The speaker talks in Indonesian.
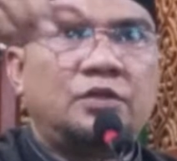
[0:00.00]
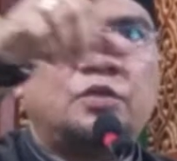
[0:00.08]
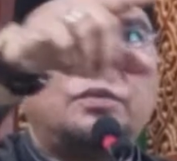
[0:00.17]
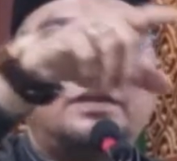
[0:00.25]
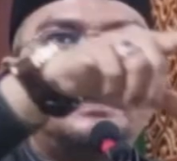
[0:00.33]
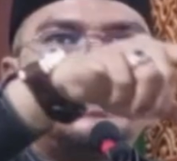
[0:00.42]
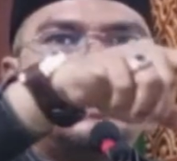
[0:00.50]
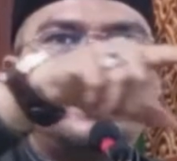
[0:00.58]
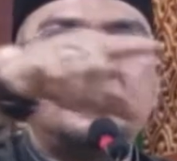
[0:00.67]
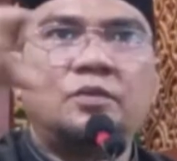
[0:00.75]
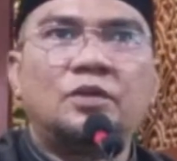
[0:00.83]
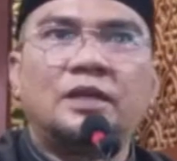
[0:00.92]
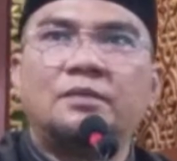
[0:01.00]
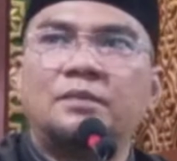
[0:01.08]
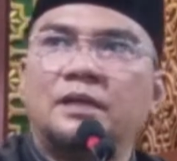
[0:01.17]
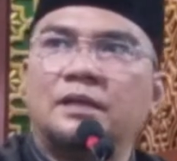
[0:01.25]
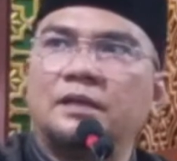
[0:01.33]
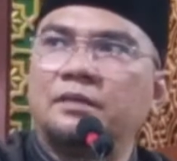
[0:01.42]
Cuman sering
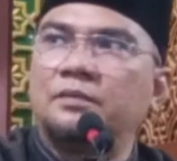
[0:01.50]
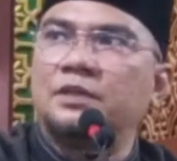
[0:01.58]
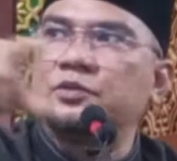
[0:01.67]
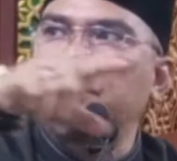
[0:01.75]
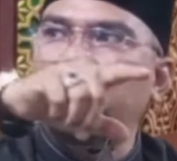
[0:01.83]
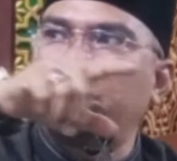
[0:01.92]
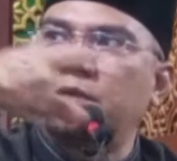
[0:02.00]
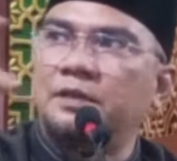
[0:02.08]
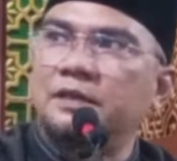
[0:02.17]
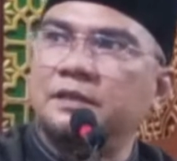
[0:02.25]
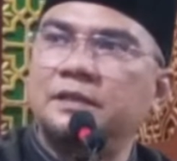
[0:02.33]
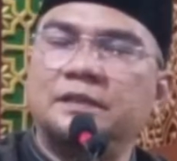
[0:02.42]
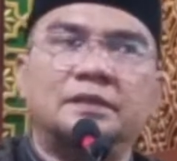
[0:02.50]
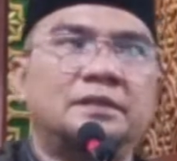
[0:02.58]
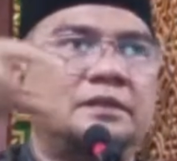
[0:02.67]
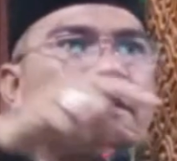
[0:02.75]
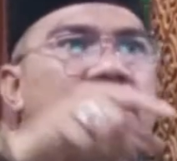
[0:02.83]
bolak-balik masuk kamar mandi.